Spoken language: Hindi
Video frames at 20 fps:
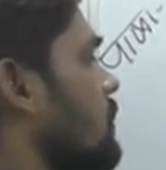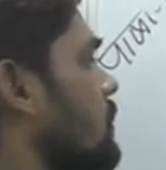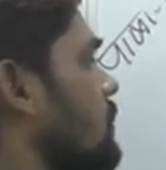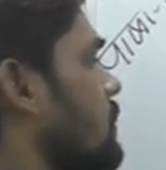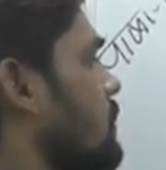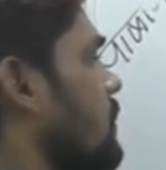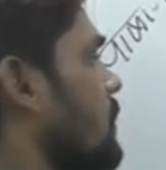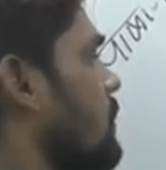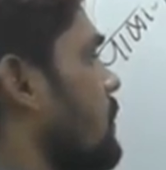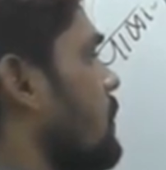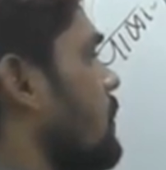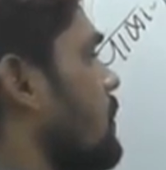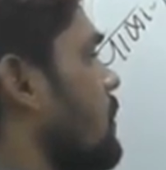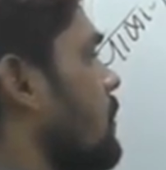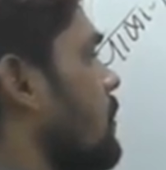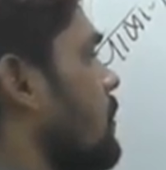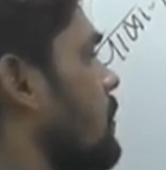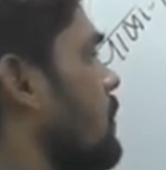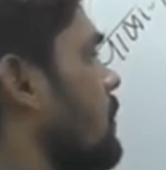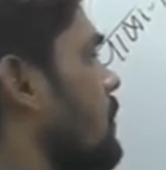
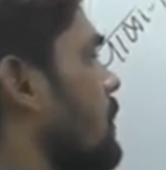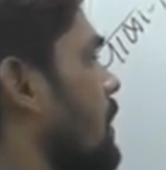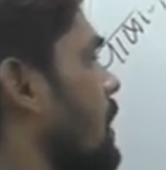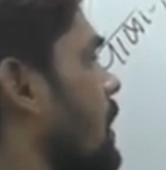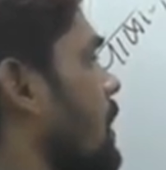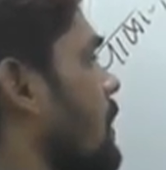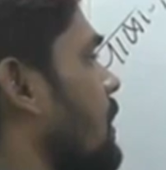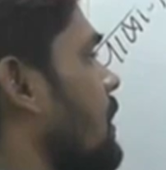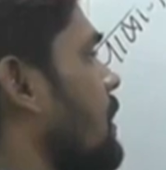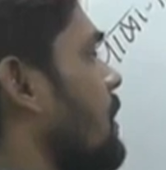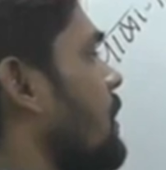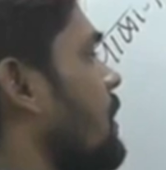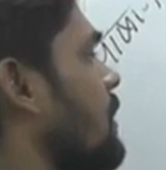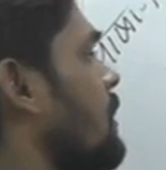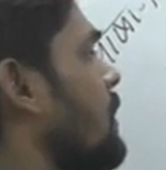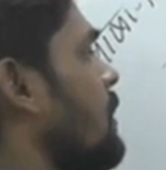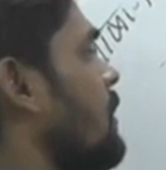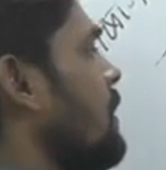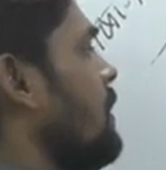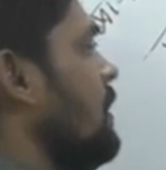संधव काल
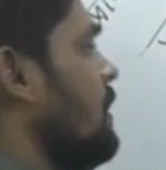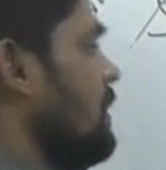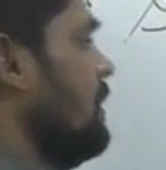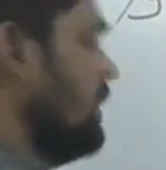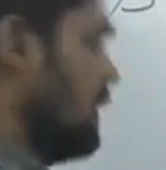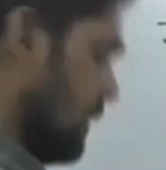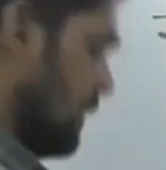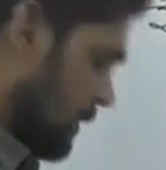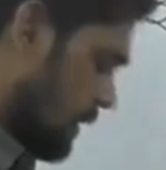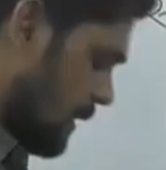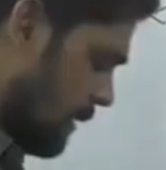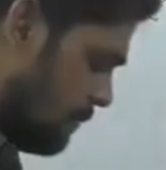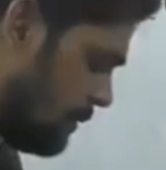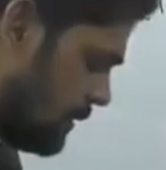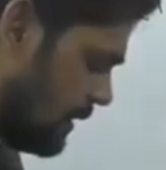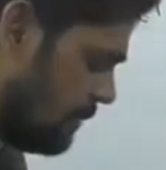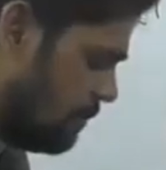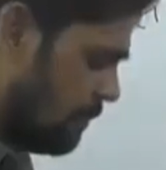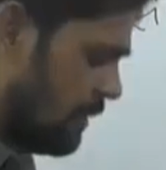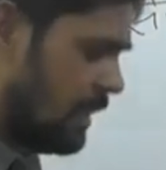देखिए
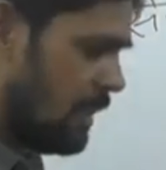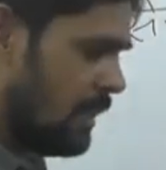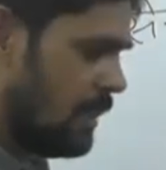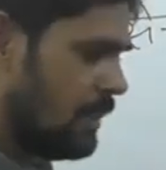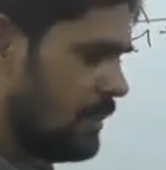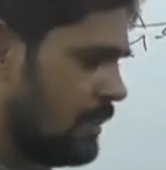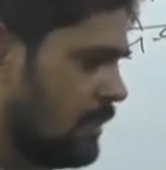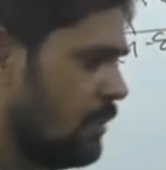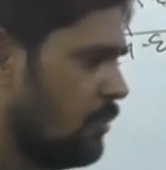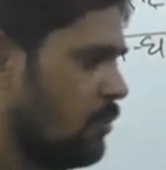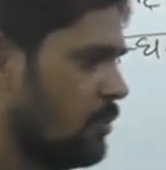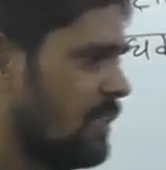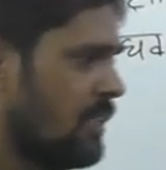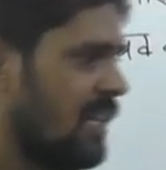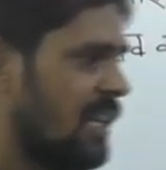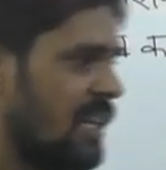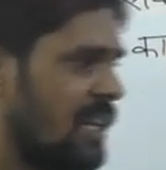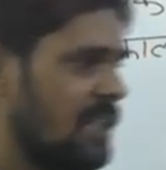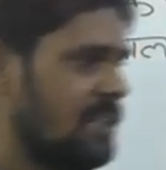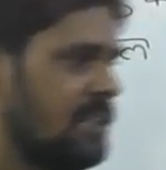सबसे पहले ये
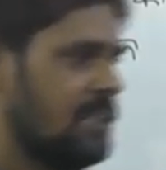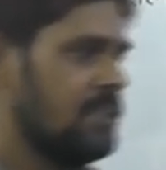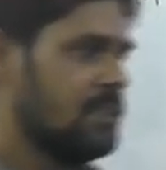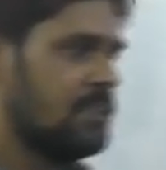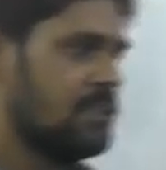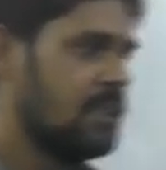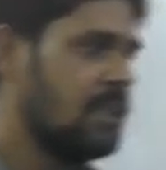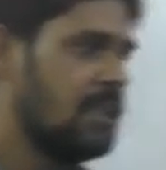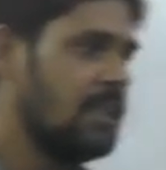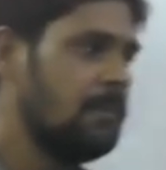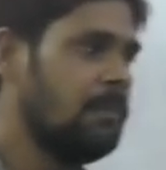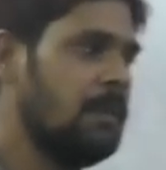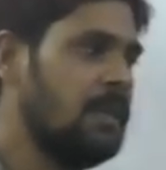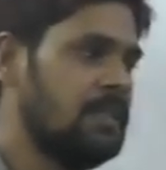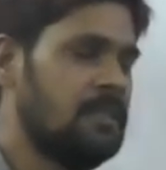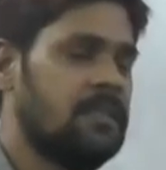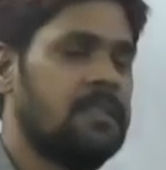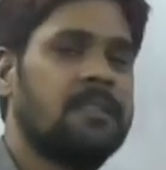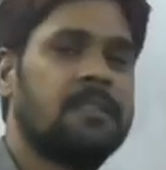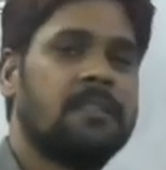होता है कि
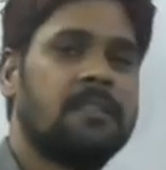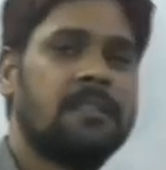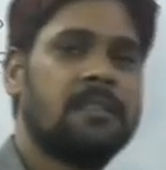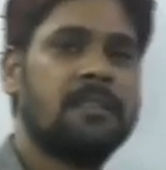सिलेबस